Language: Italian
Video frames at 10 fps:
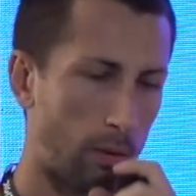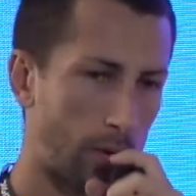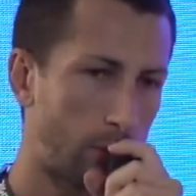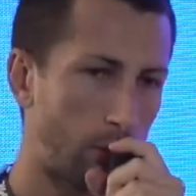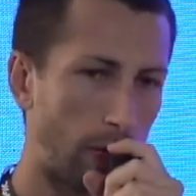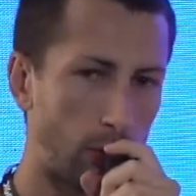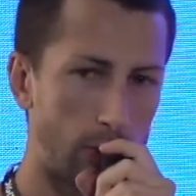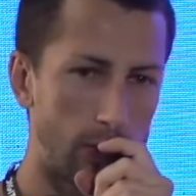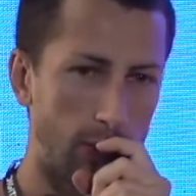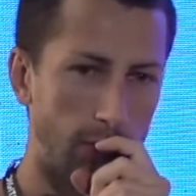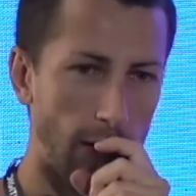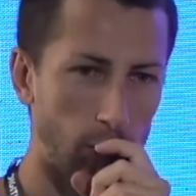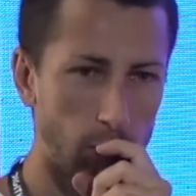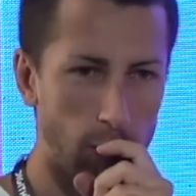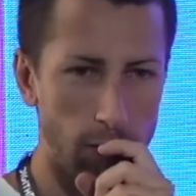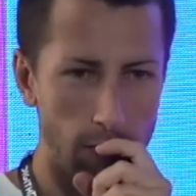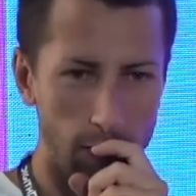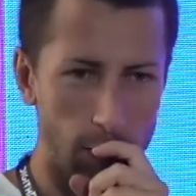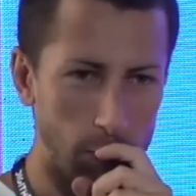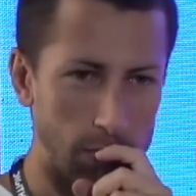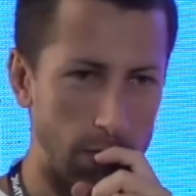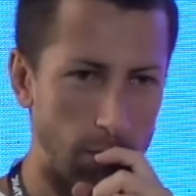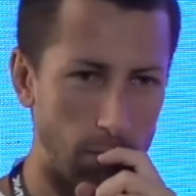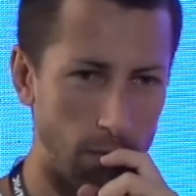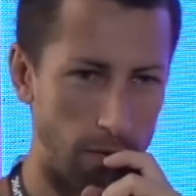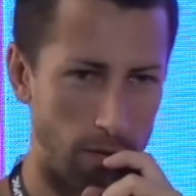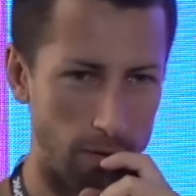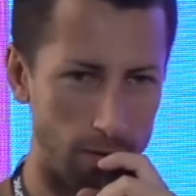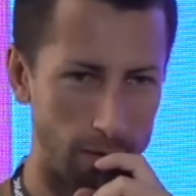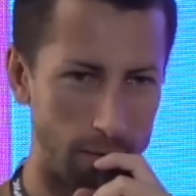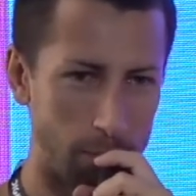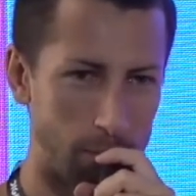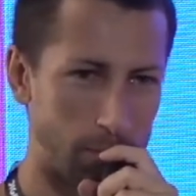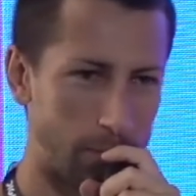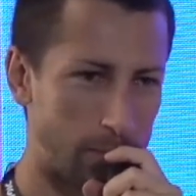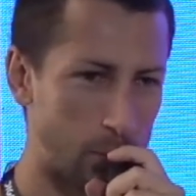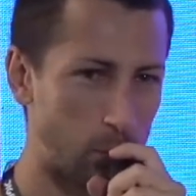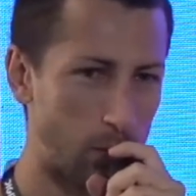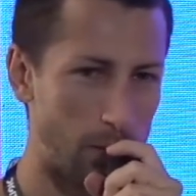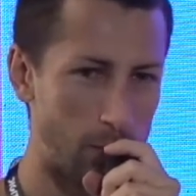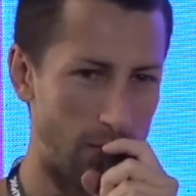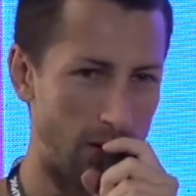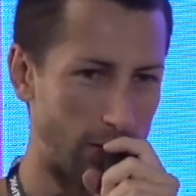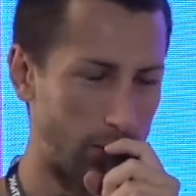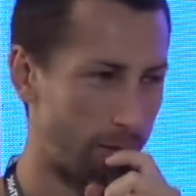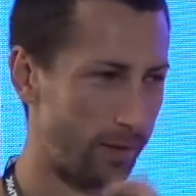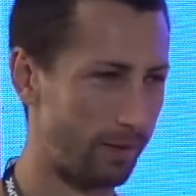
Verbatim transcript: Questo è un dato riservato che possiamo Vabbè. discutere in privato.